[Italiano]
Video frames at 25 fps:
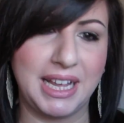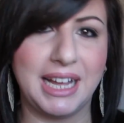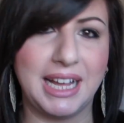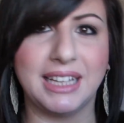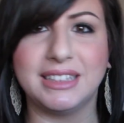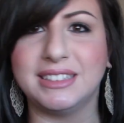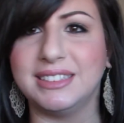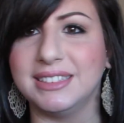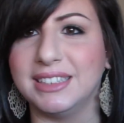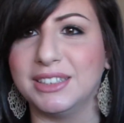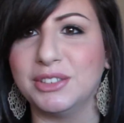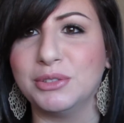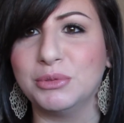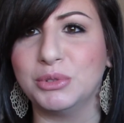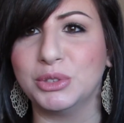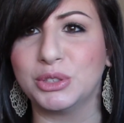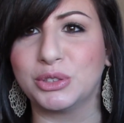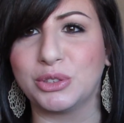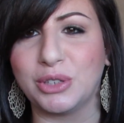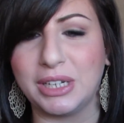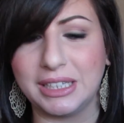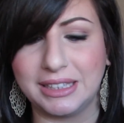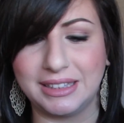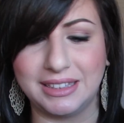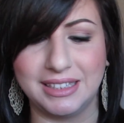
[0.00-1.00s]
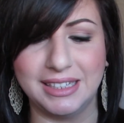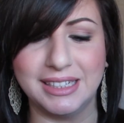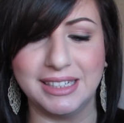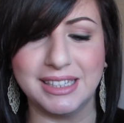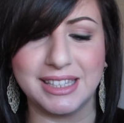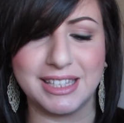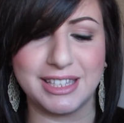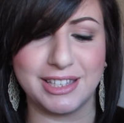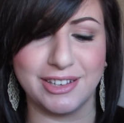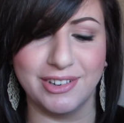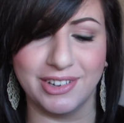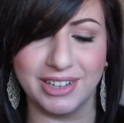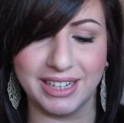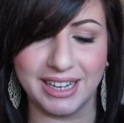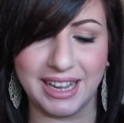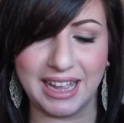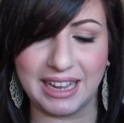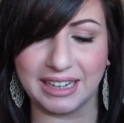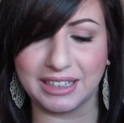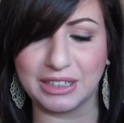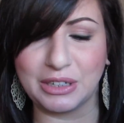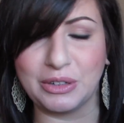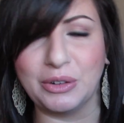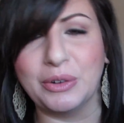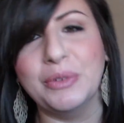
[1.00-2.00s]
attirano molto l'attenzione
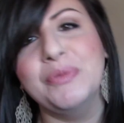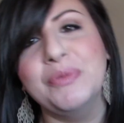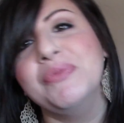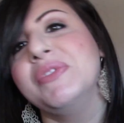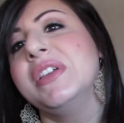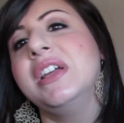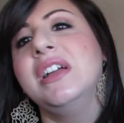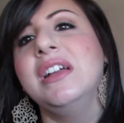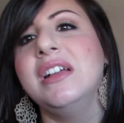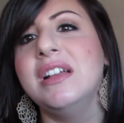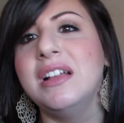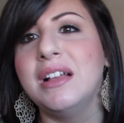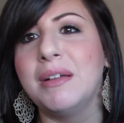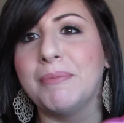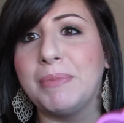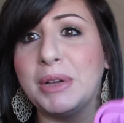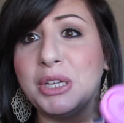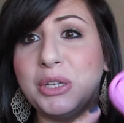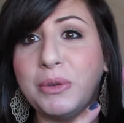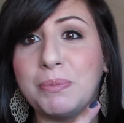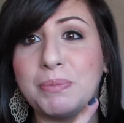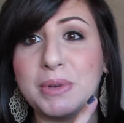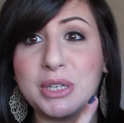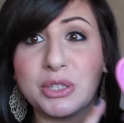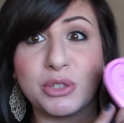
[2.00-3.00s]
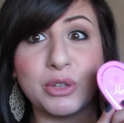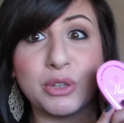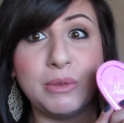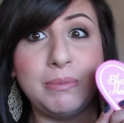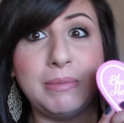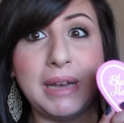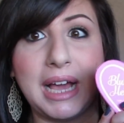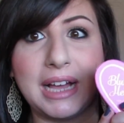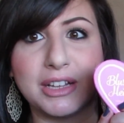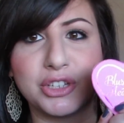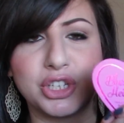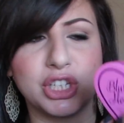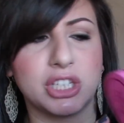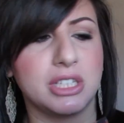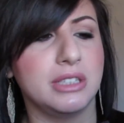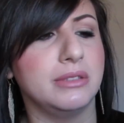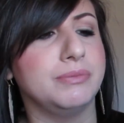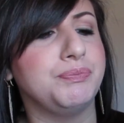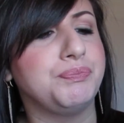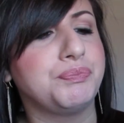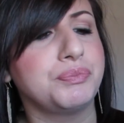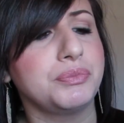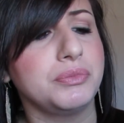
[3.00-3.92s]
ecco poi ho preso il blush